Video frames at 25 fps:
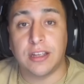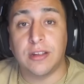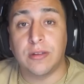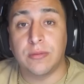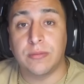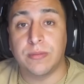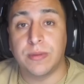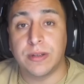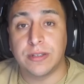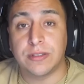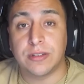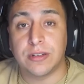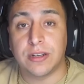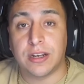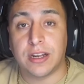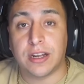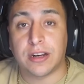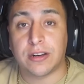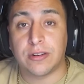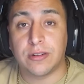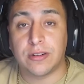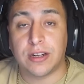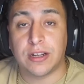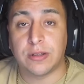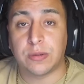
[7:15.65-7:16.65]
un beso en la
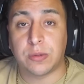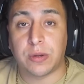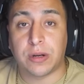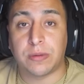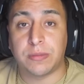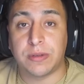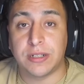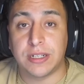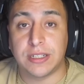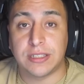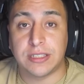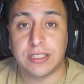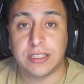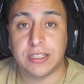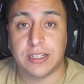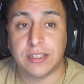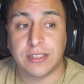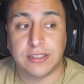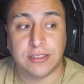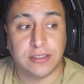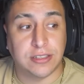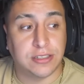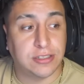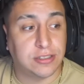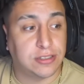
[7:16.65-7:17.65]
rosca a tu hermana si está
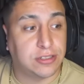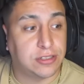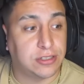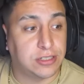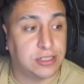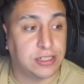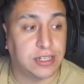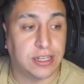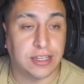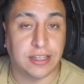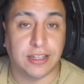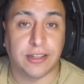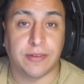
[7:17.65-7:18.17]
viendo esto y nada